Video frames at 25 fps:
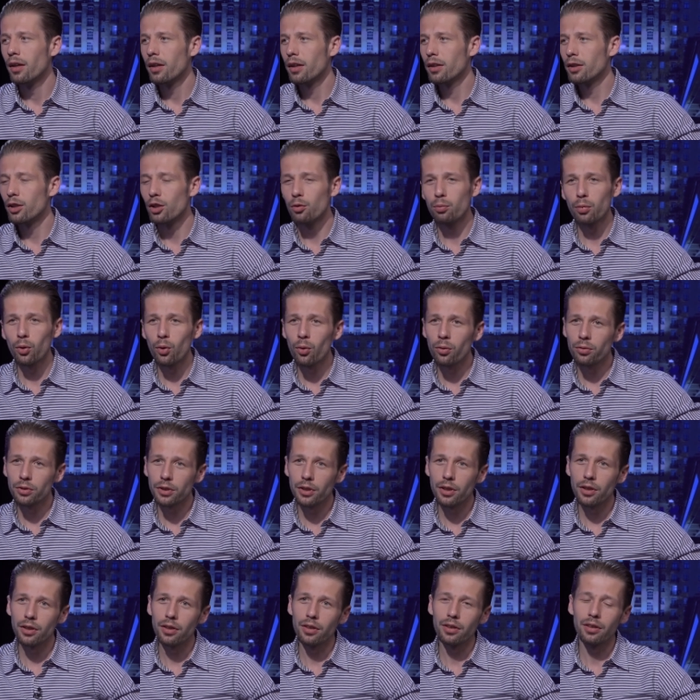
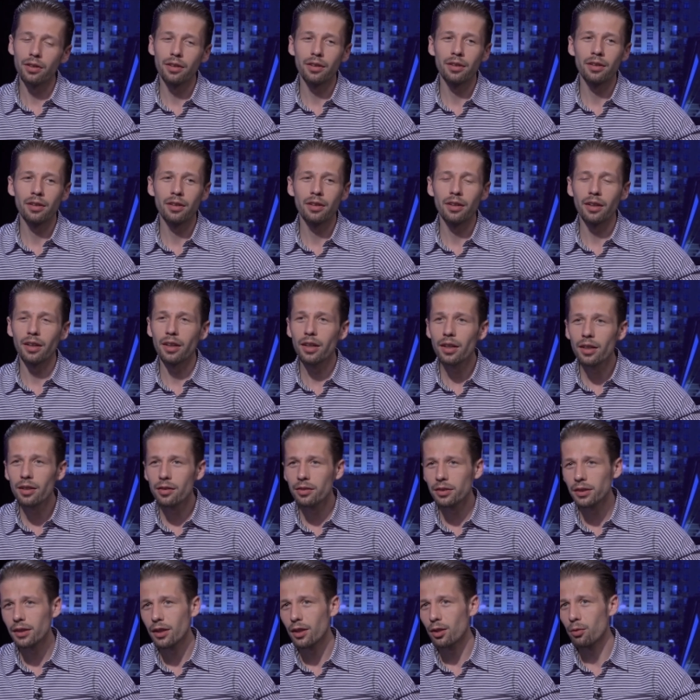днепровские, или
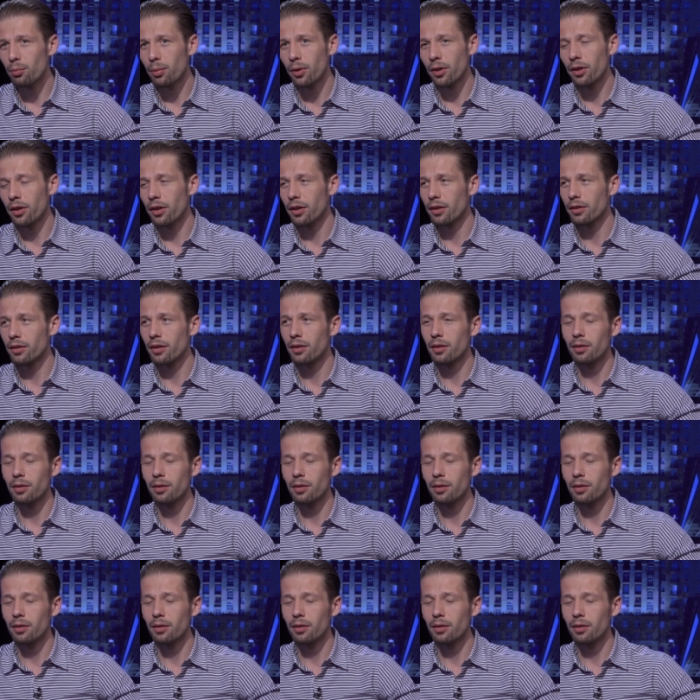киевские проекты,